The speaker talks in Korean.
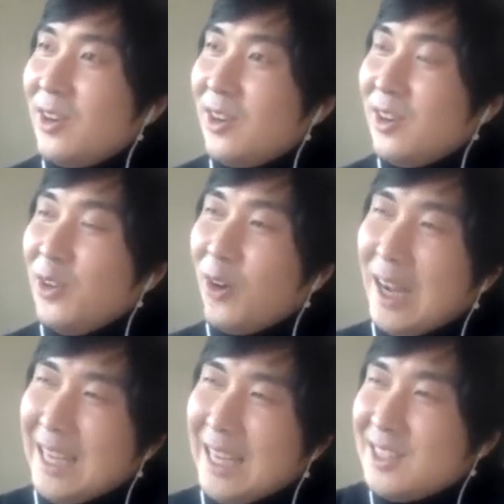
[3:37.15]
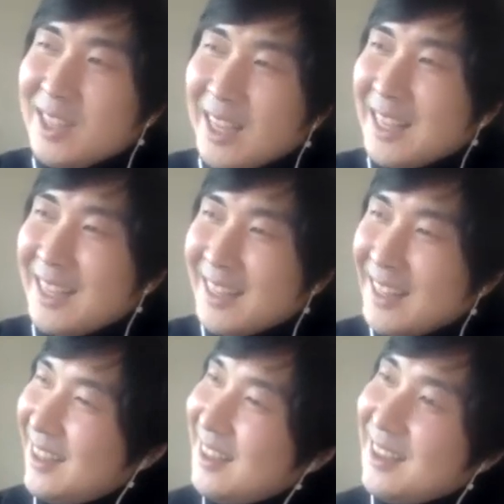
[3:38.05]
어, 너가 이랬어 이게 아니라
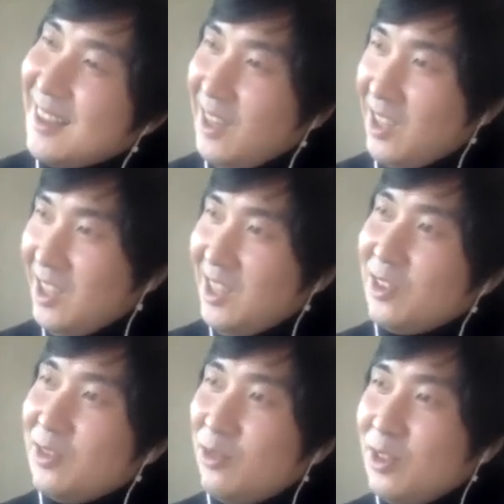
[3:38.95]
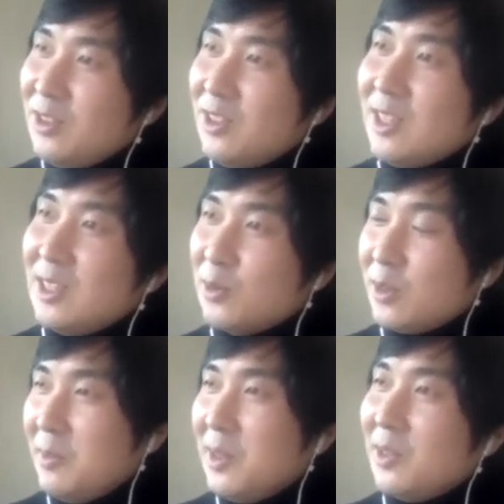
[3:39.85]
이제 이런 훈련들이
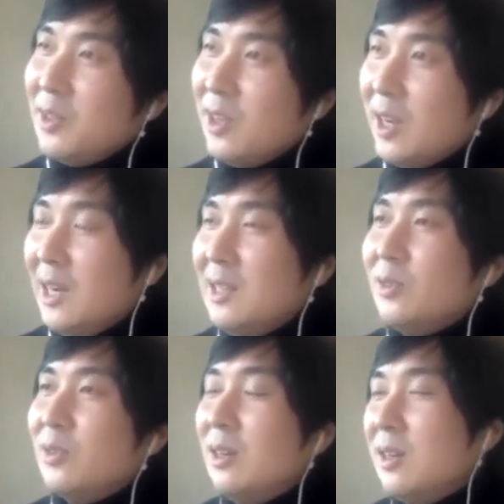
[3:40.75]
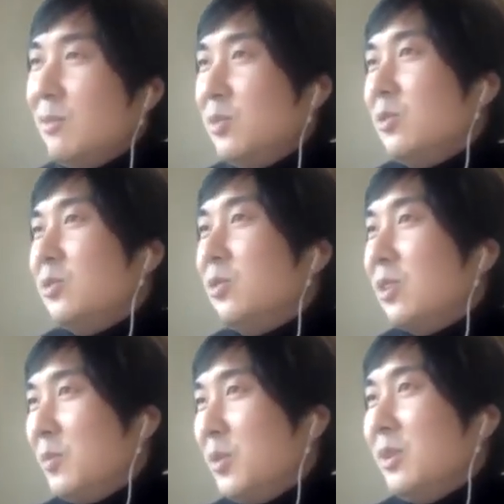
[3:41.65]
계속되면 아이들도 아 감정을
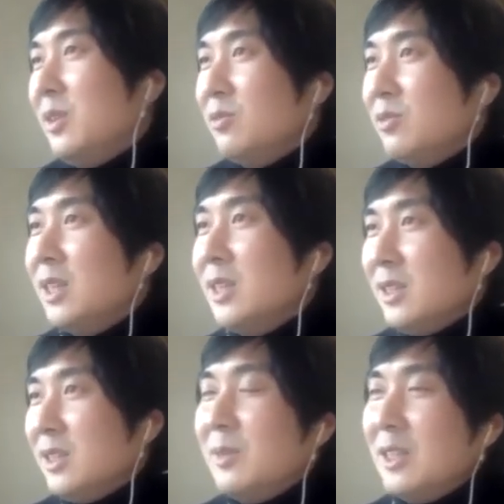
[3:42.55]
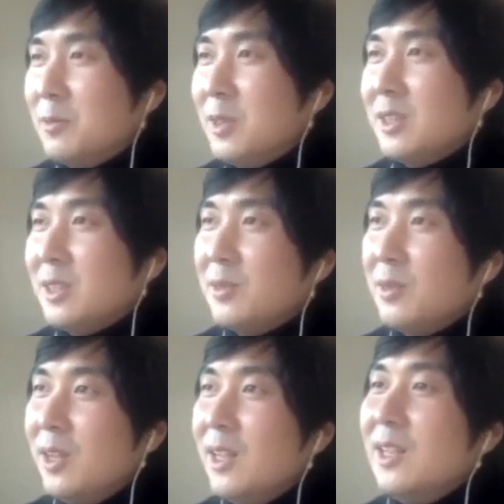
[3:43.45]
저렇게 표현하는구나 지금 말씀하신
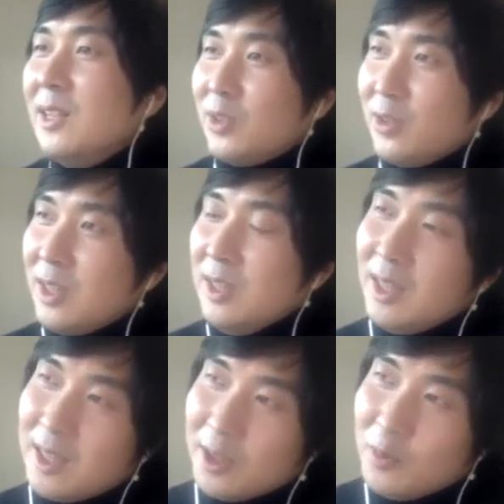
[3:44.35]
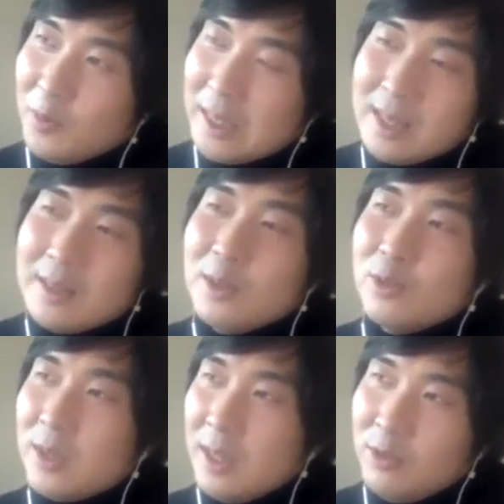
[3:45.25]
대로 저렇게 느끼고
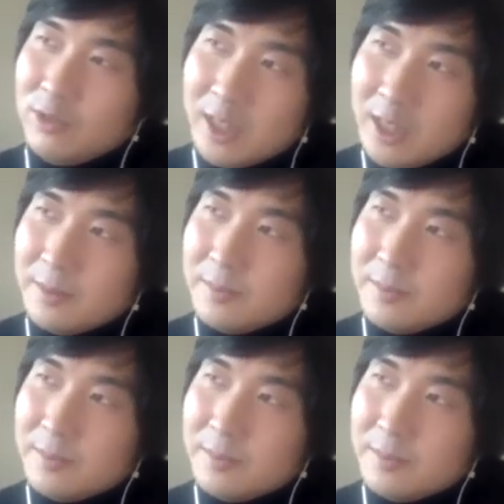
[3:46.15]
받아들여도 되는구나.